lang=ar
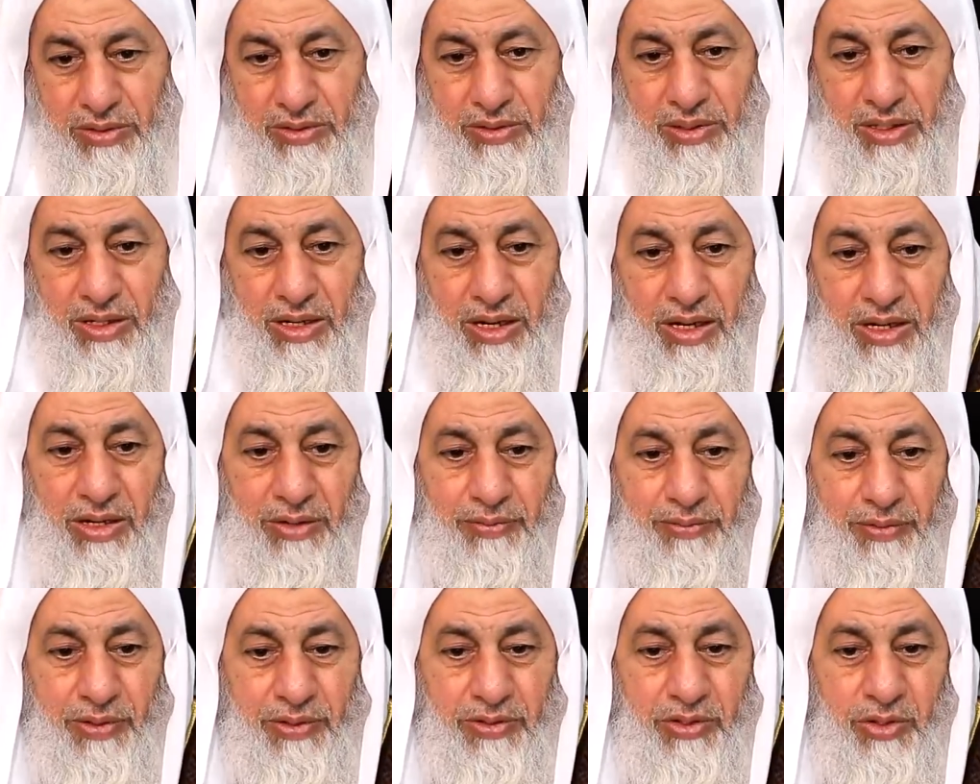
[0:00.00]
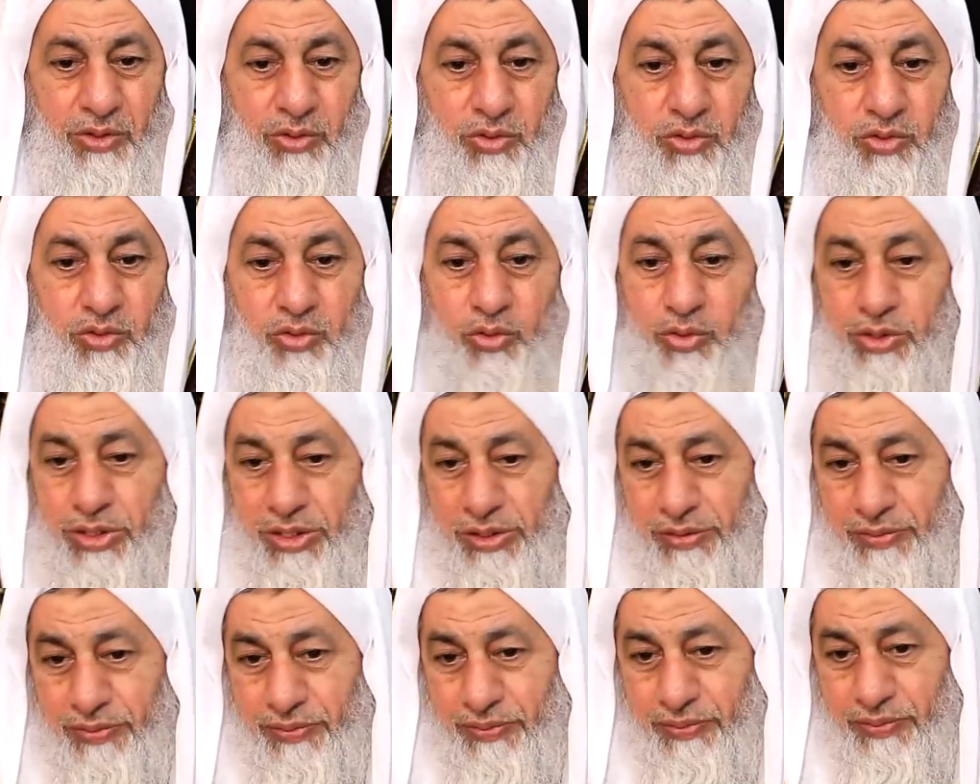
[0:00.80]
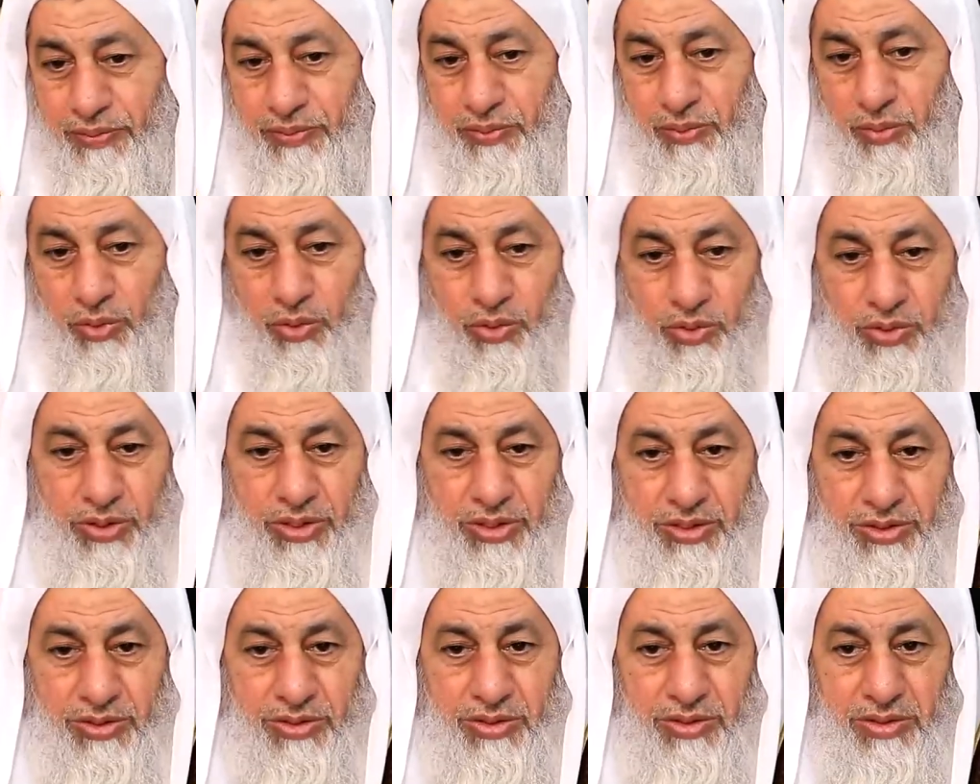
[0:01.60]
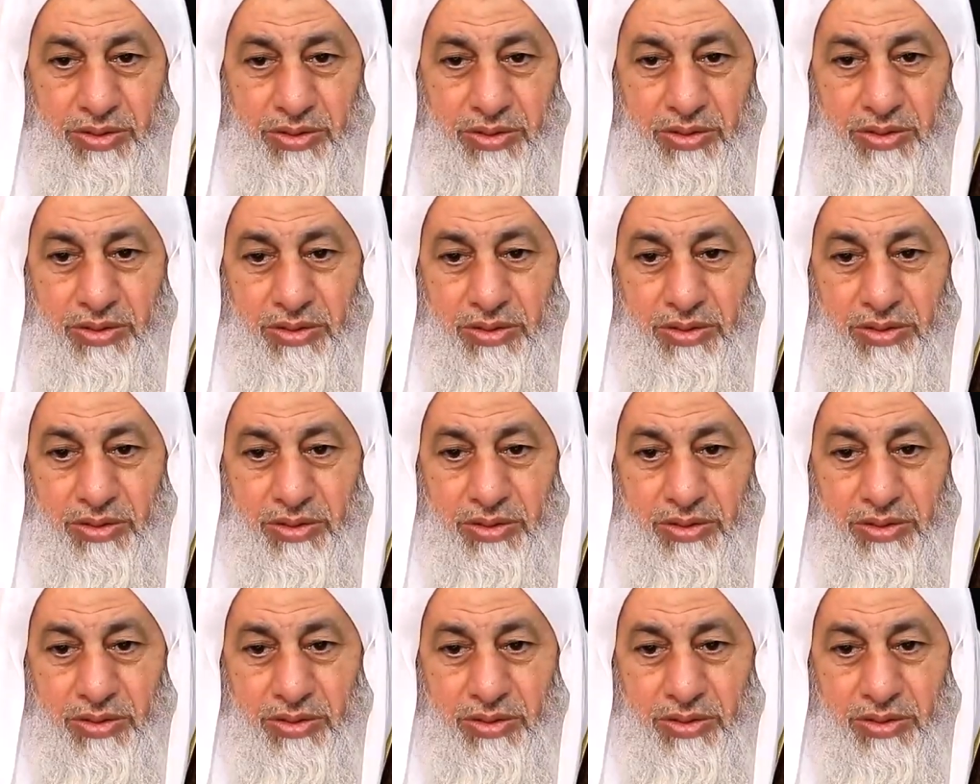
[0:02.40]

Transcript: يعني على فرض أنه استضعف وأخرج